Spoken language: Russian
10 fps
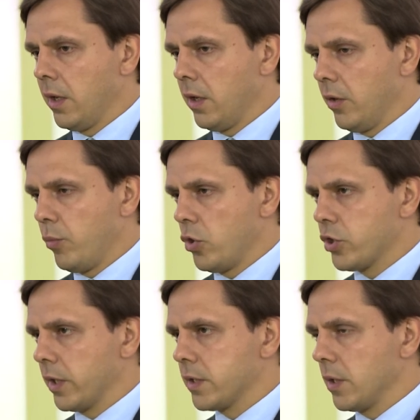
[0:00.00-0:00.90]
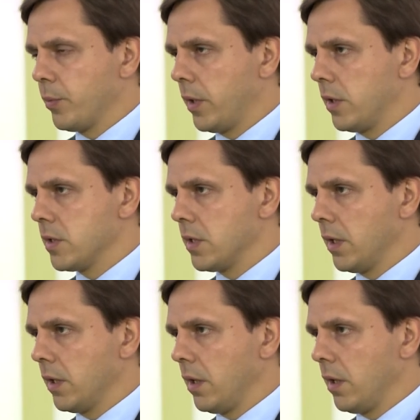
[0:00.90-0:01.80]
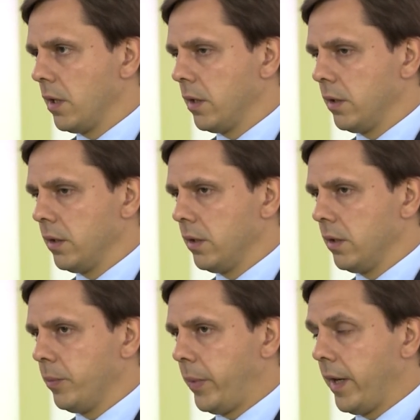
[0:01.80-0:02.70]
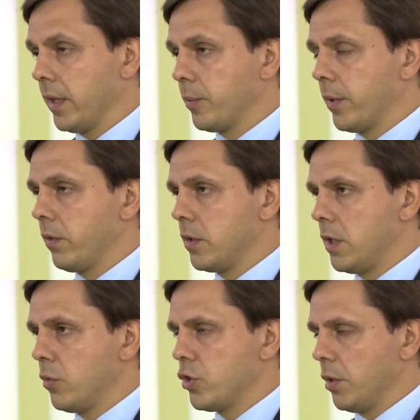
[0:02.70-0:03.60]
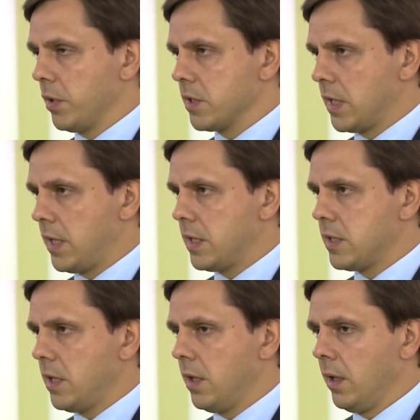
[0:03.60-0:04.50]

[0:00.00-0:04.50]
больше акцент перенеся на порядок проведения учебных занятий,